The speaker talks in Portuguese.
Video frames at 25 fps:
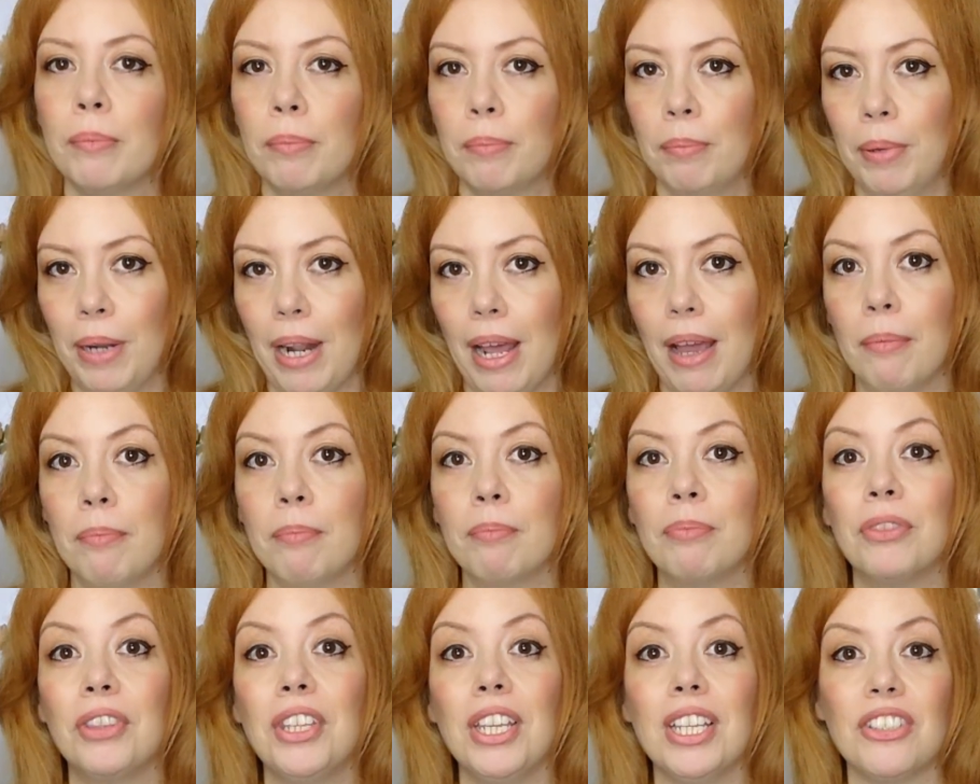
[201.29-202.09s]
para
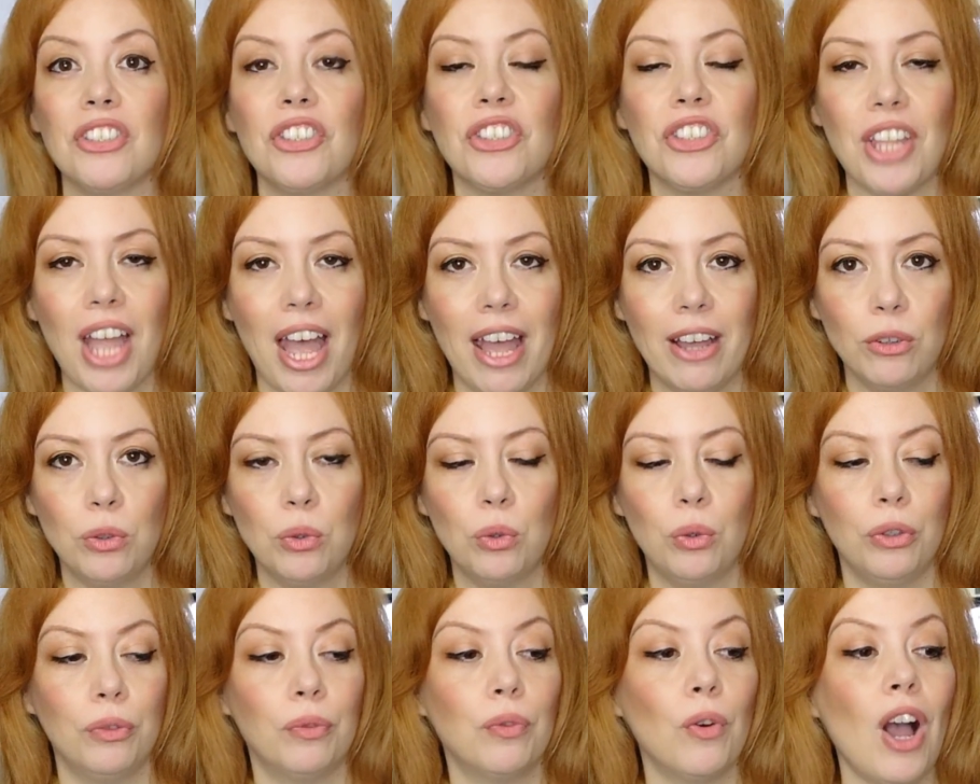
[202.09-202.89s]
testar o
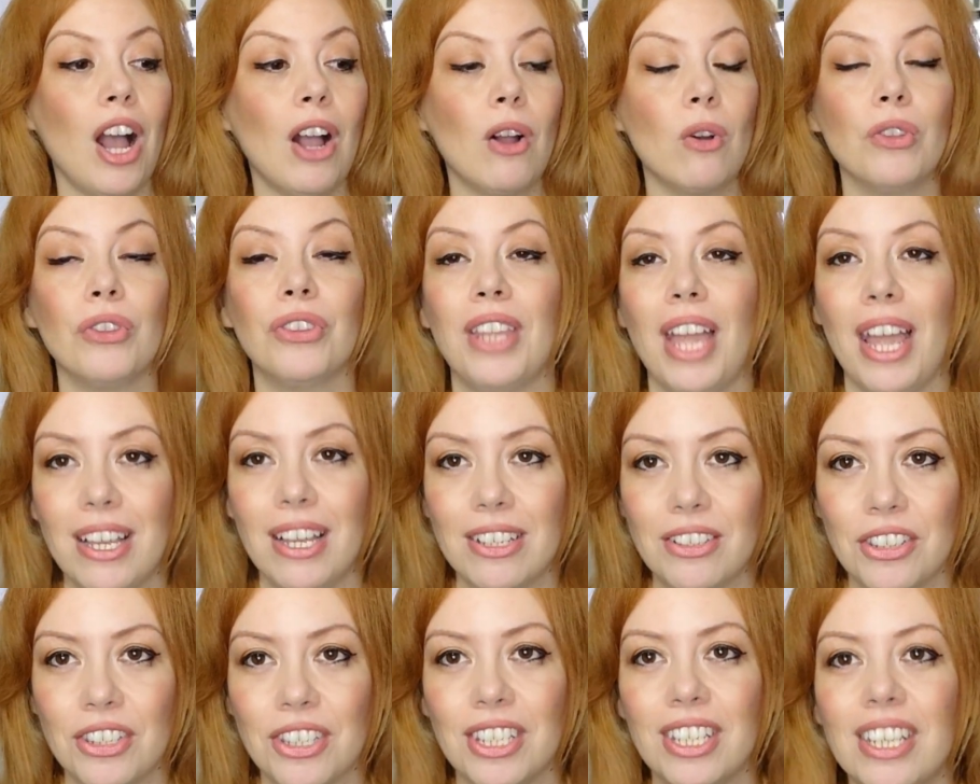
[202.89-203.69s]
ruivo.
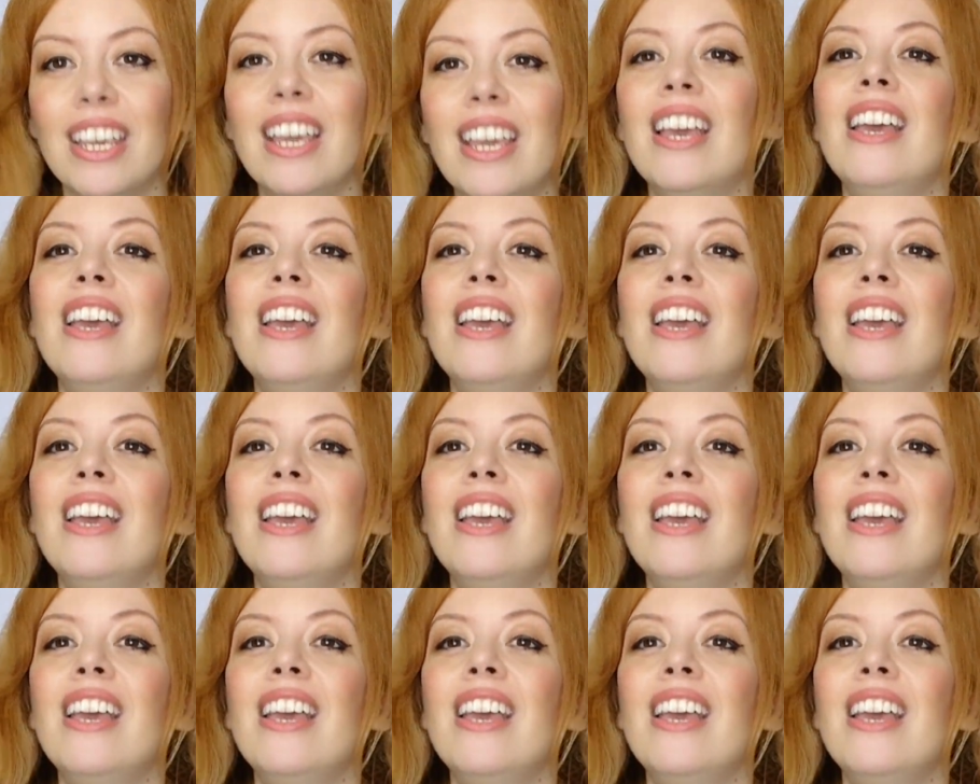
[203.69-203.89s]
Acontece